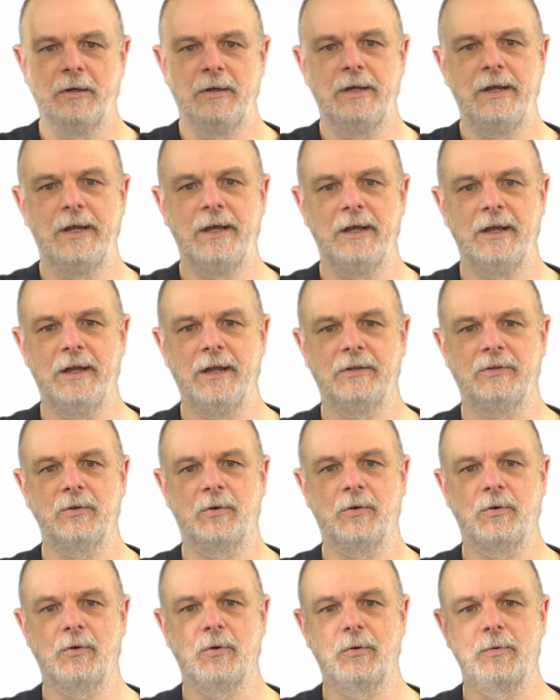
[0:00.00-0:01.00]
で、えっ
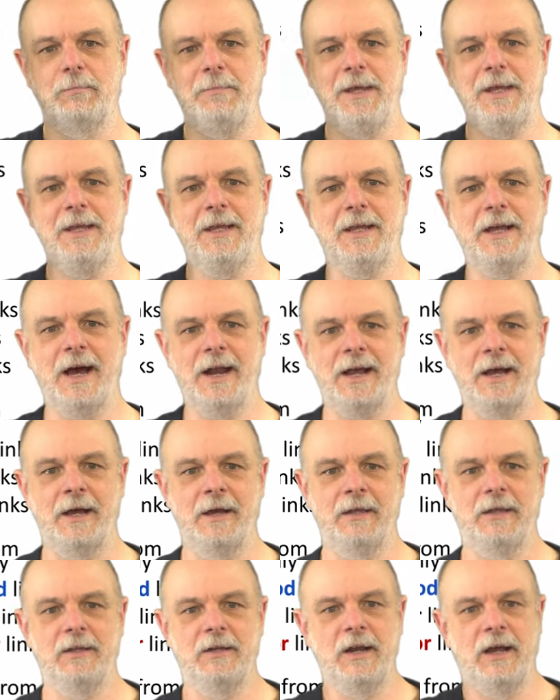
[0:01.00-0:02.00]
と、この右から
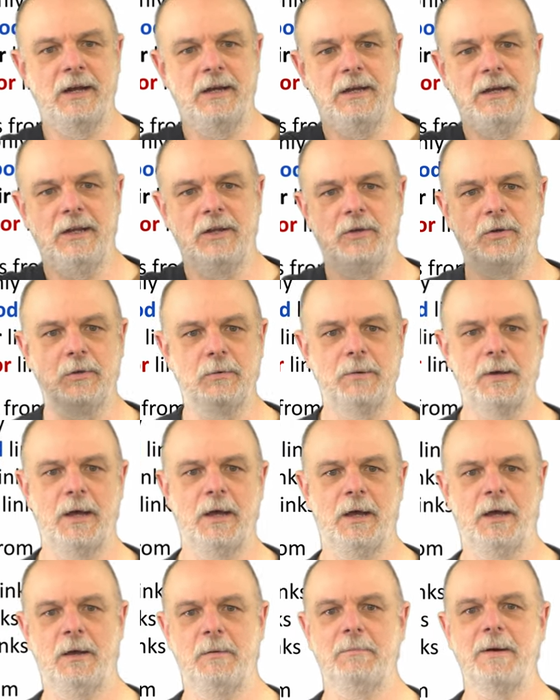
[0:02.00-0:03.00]
左に行く
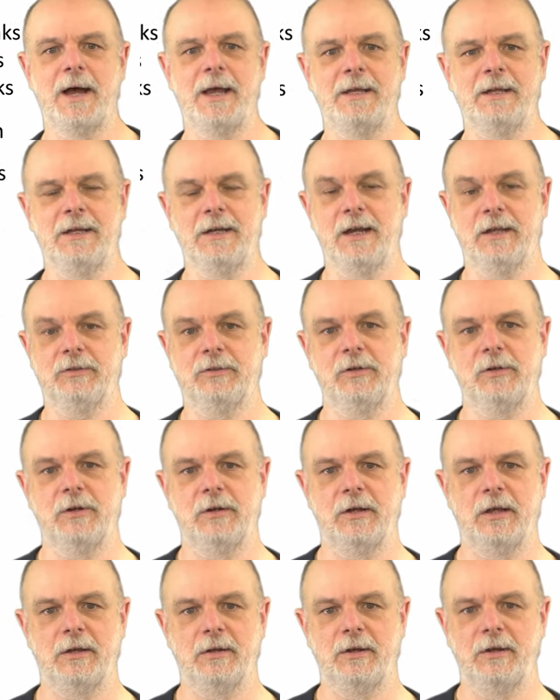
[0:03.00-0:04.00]
場合になってる
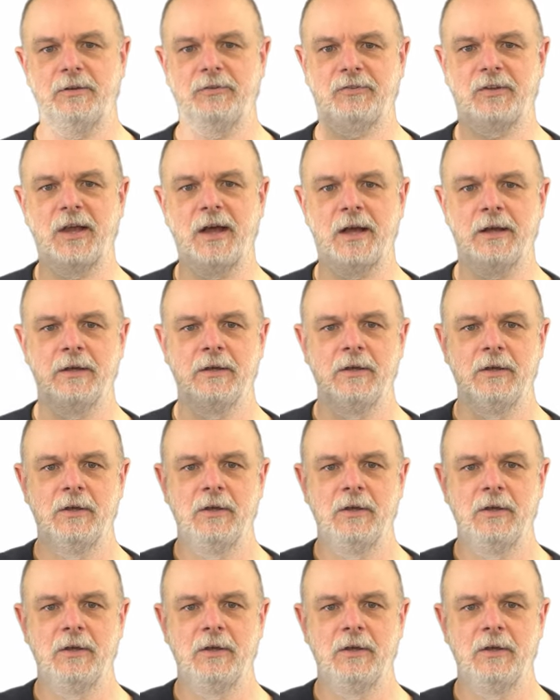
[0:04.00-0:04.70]
んですが、